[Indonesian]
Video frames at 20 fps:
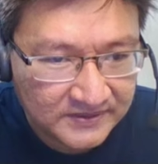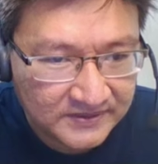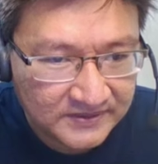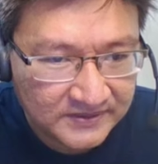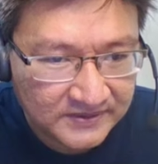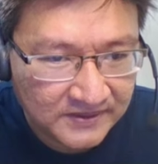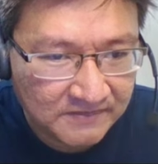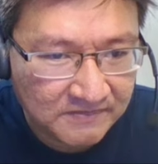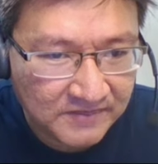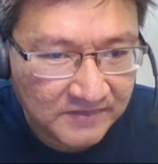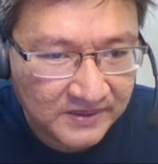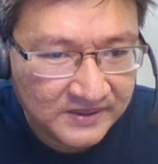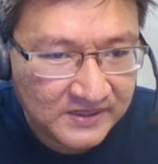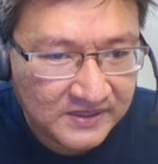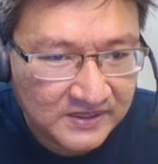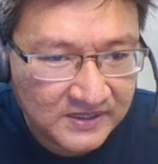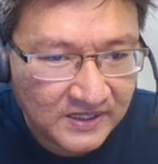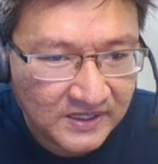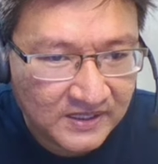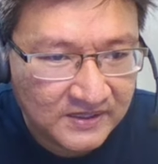Tambah
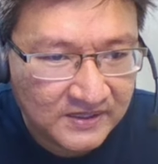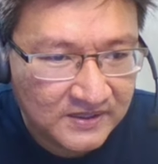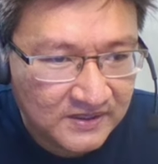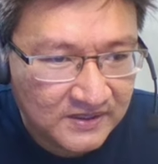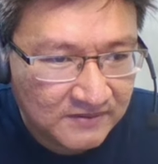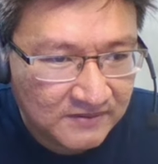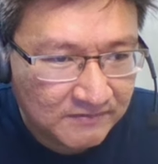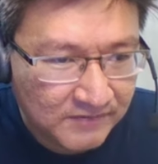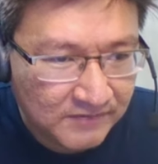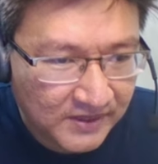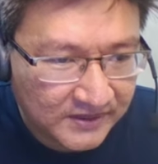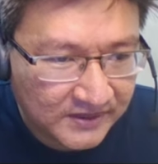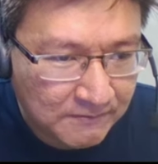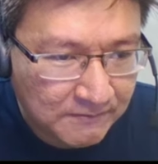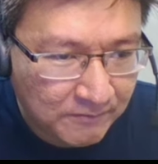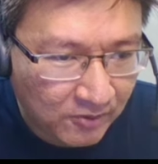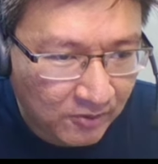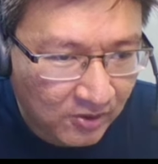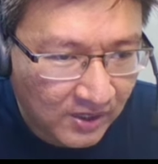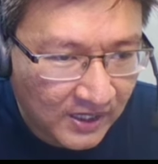3. Berarti
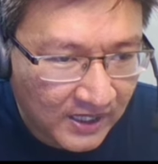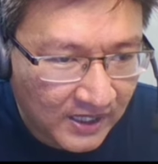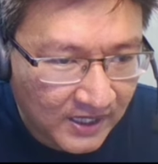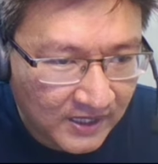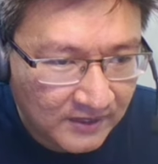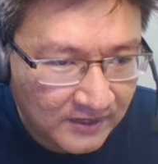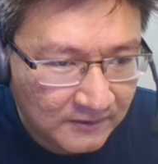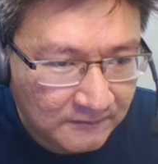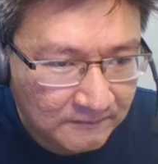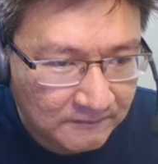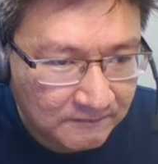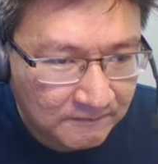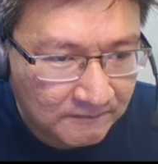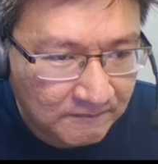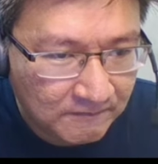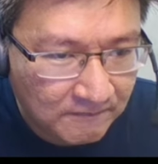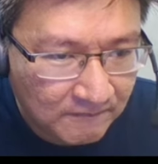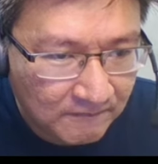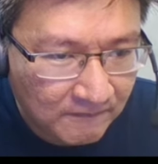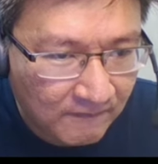pola
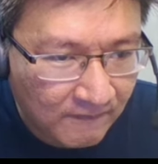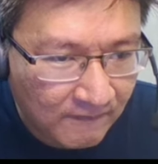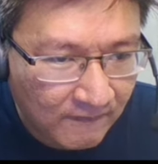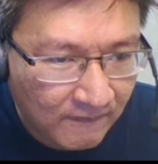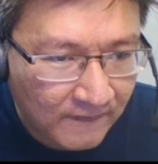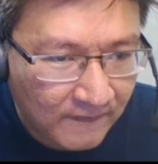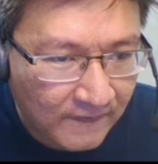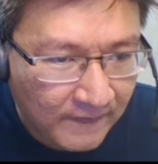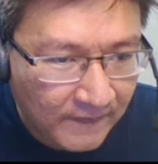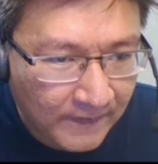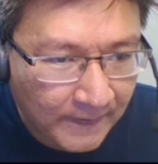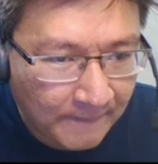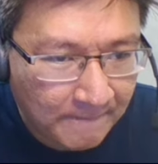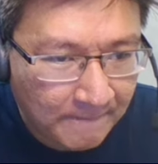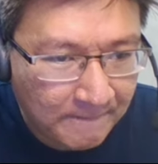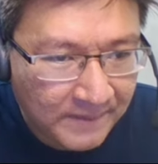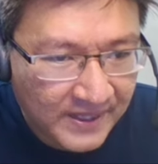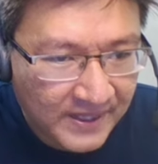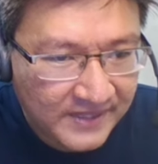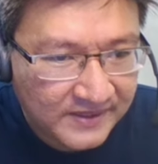4,
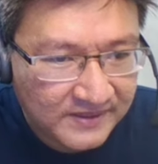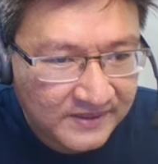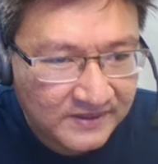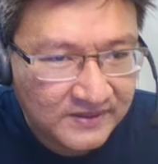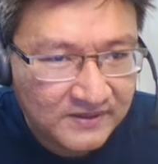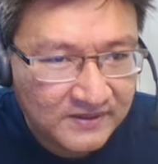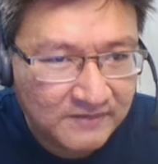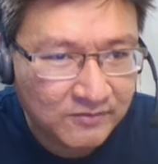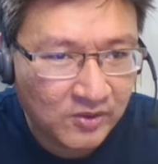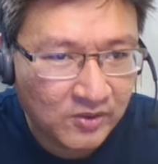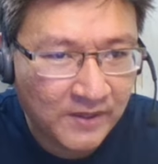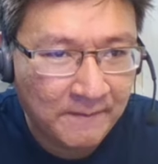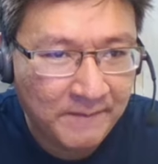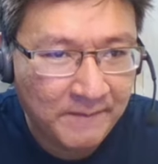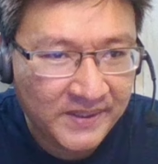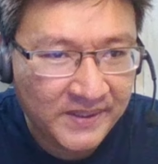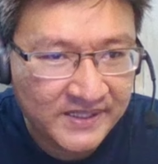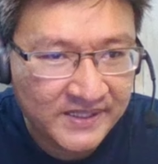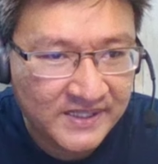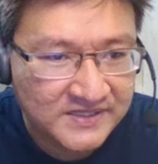pola 4
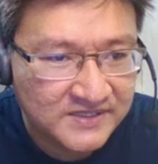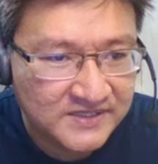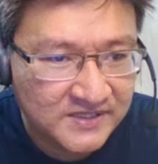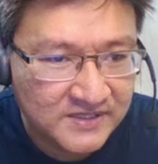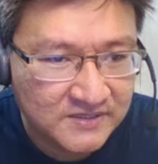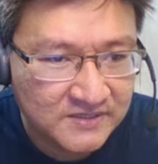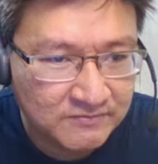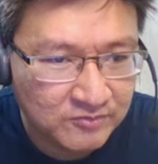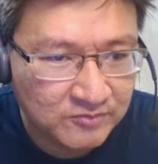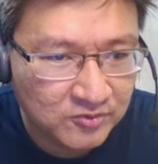kan hasilnya 10.